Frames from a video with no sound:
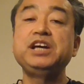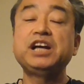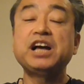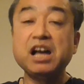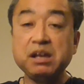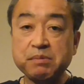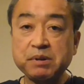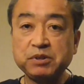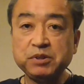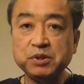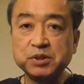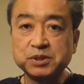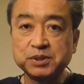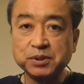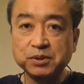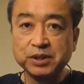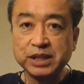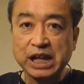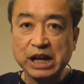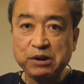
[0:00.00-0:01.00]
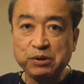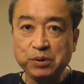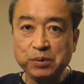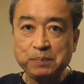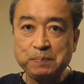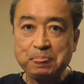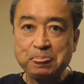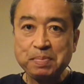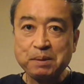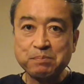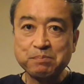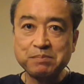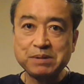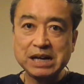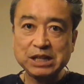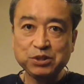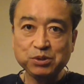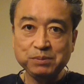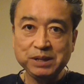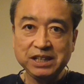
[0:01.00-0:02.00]
開幕予想オーダーを
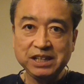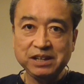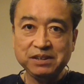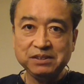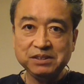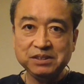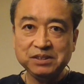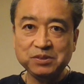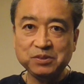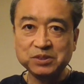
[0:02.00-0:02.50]
まとめて